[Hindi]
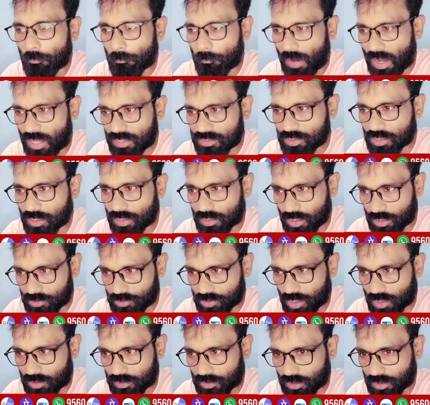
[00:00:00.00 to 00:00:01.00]
बात करना
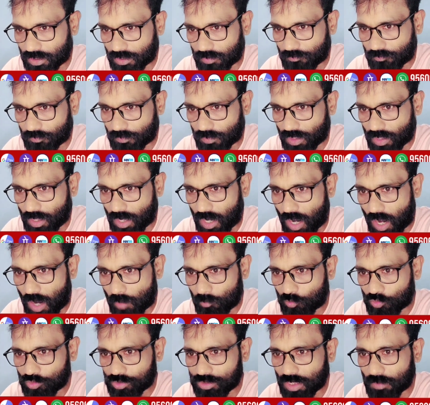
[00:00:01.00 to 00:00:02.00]
चाहते हैं
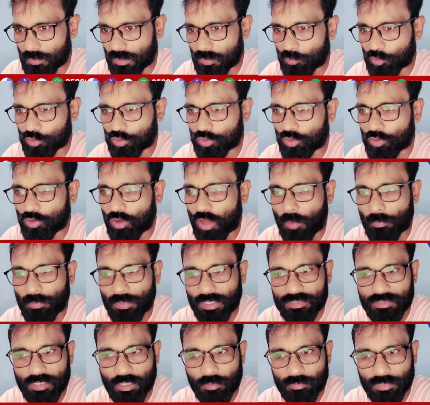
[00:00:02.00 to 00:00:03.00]
हम उन सभी मुद्दों को
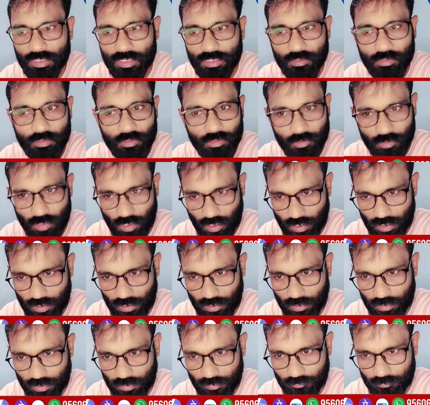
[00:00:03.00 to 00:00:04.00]
आपके सामने
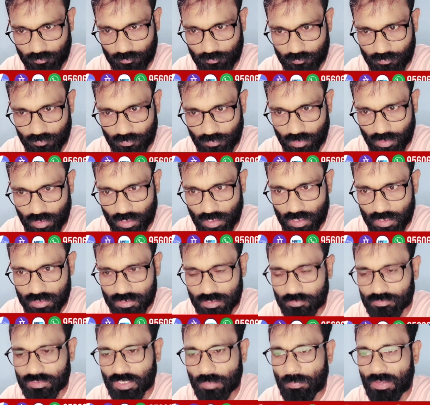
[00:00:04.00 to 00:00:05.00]
रखेंगे
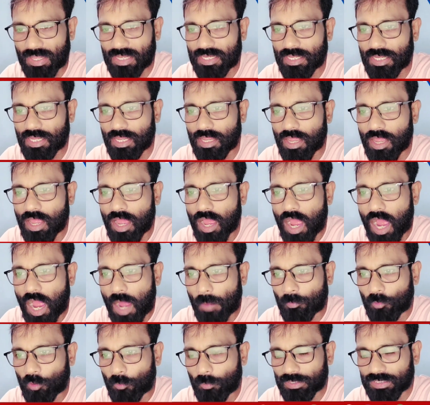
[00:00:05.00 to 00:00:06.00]
सबसे पहले
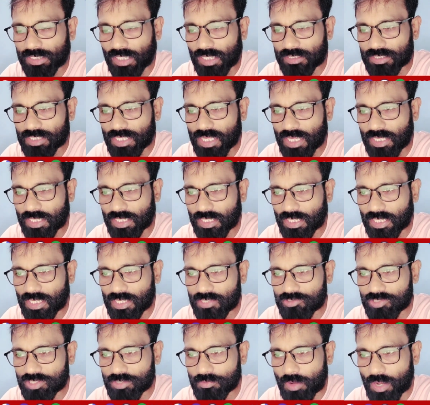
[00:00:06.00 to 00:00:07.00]
आपको बताते हैं कि
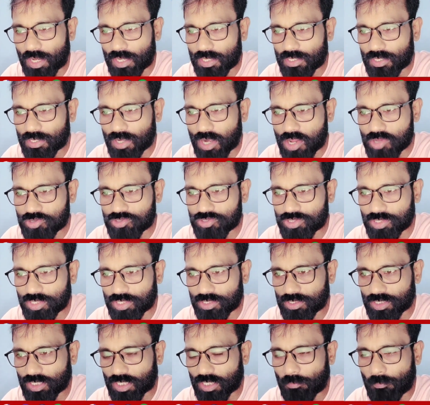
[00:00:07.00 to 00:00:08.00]
केजरीवाल ने
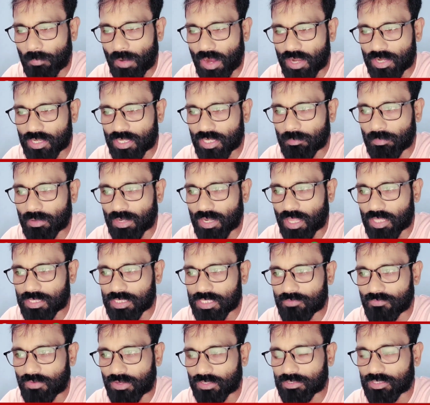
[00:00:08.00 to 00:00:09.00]
राजनीतिक पार्टी
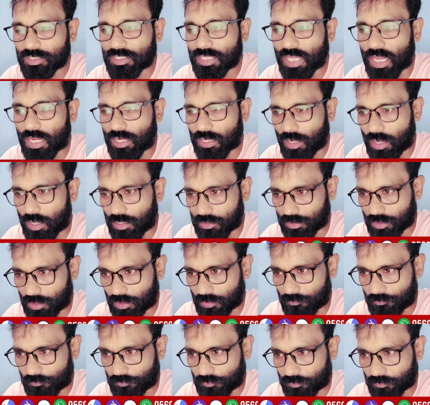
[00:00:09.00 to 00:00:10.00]
बनाते वक्त क्या कहा था
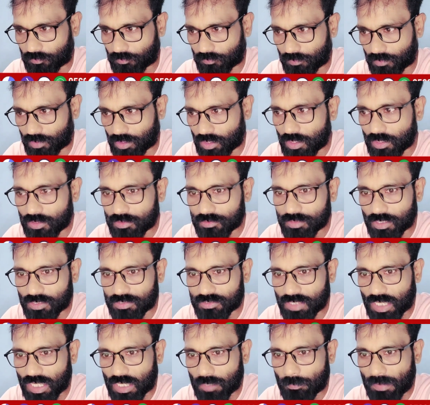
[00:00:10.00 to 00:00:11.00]
दस
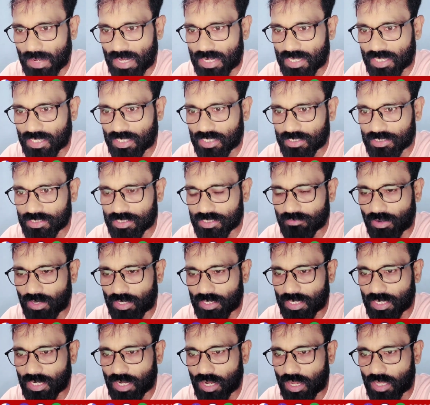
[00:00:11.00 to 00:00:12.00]
साल पहले
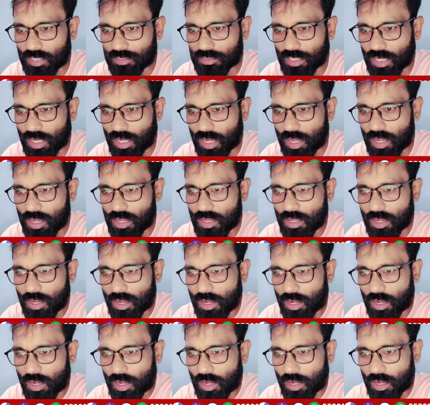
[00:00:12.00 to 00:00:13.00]
केजरीवाल ने कहा था
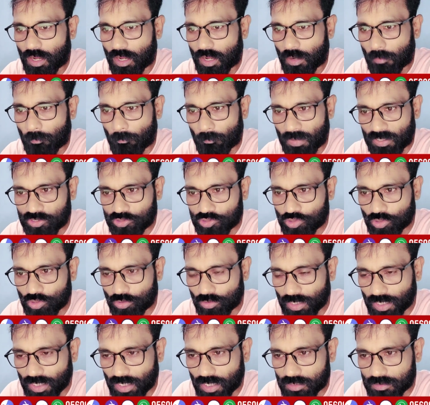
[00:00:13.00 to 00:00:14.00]
बच्चों
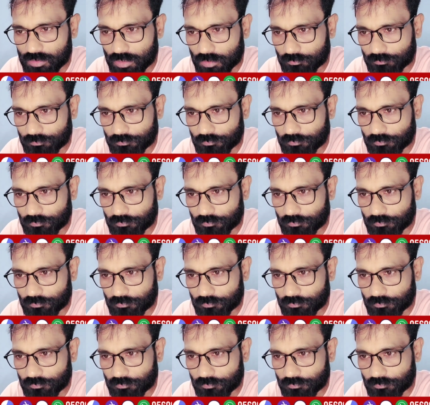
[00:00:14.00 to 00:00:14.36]
की कसम